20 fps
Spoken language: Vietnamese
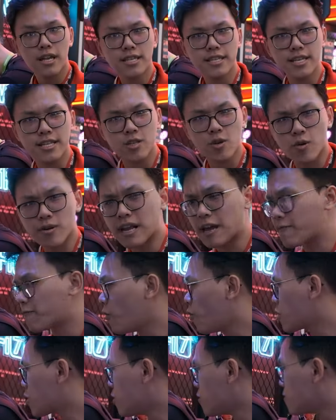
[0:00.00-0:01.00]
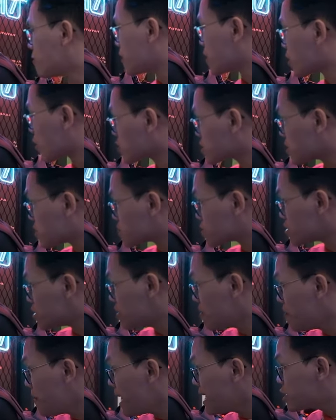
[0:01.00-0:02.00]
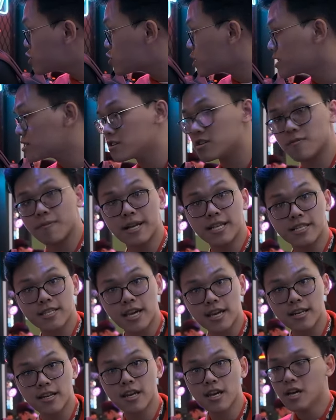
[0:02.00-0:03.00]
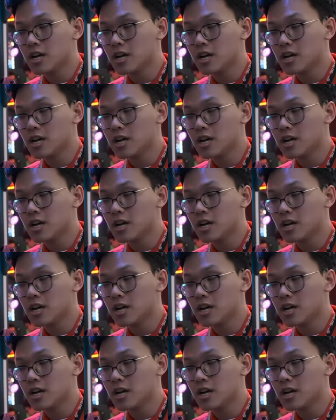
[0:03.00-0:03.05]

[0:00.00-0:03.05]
Nhìn cho nó đẹp vô cùng và nó có dòng chữ Matrix ở bên trên